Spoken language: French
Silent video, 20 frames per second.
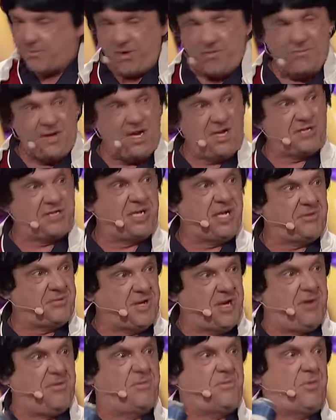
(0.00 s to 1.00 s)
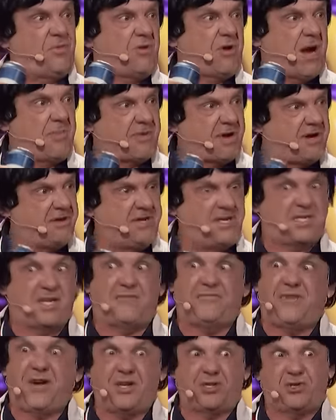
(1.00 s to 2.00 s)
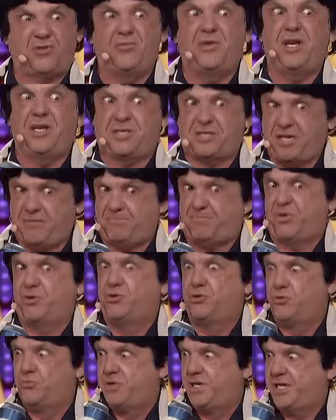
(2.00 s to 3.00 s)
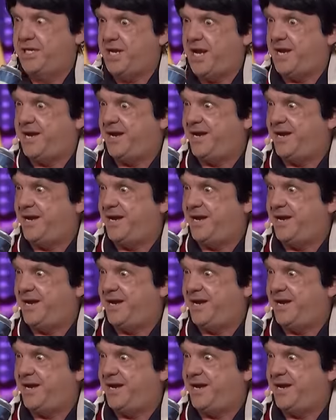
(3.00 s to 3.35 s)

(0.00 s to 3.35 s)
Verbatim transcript: pas venu ici euh, pour apprendre des affaires, je suis venu ici pour m'oublier.